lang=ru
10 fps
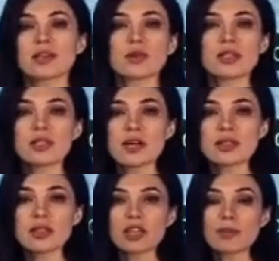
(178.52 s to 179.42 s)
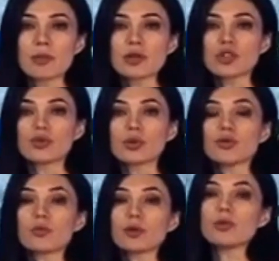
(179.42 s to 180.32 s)
Самые сильные осадки по-прежнему
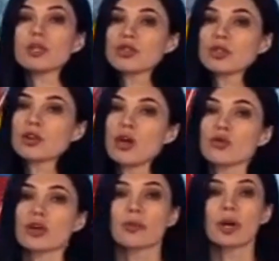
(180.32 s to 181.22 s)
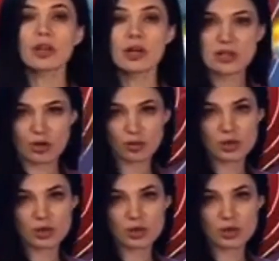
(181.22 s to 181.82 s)
идут в прибрежных районах Магаданской